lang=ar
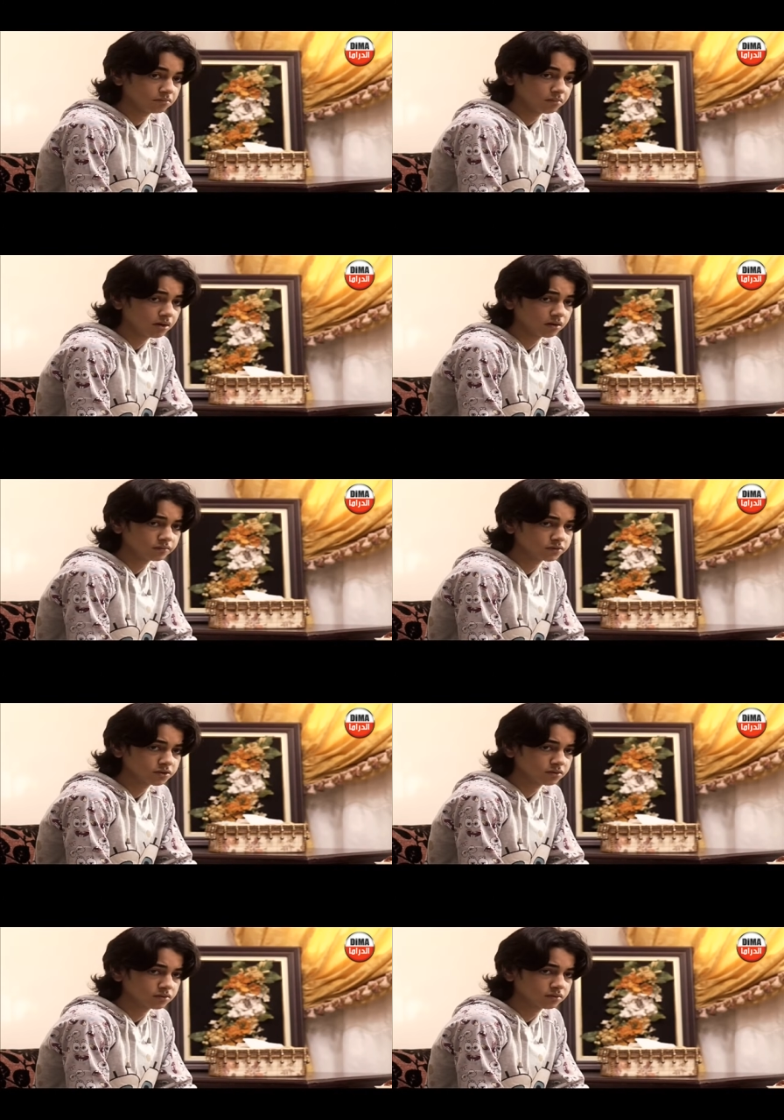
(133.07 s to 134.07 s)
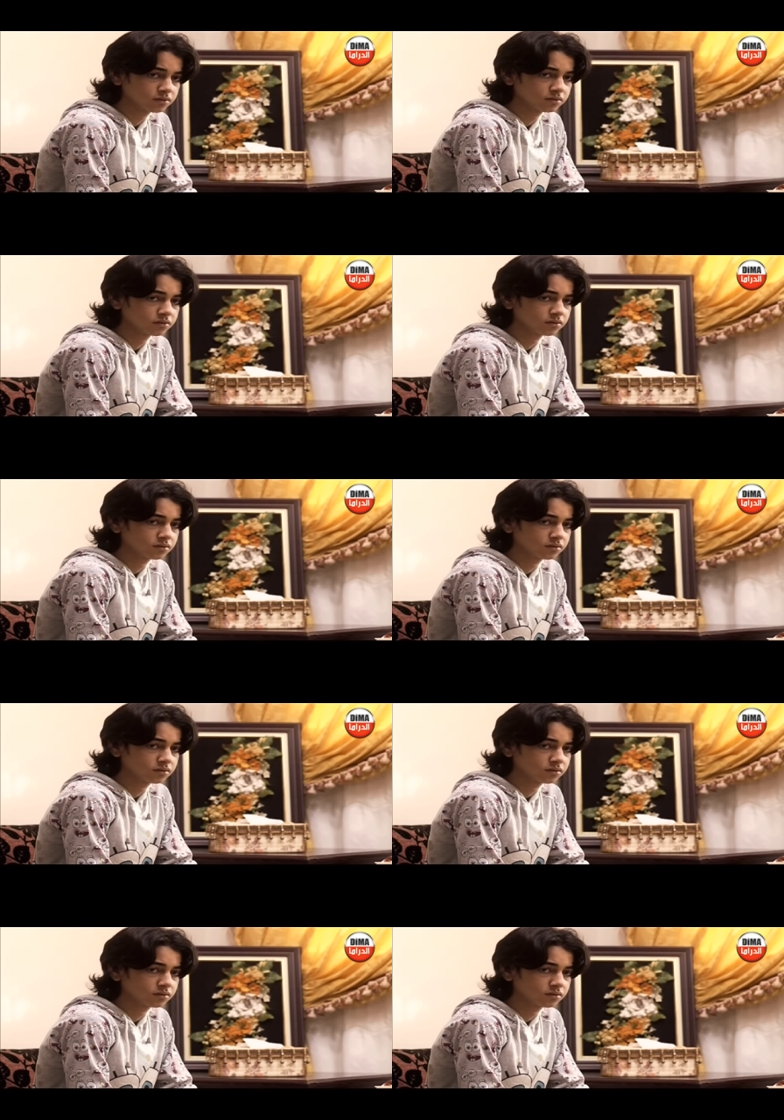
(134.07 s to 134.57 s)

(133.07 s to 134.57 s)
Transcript: ما عرفتش ما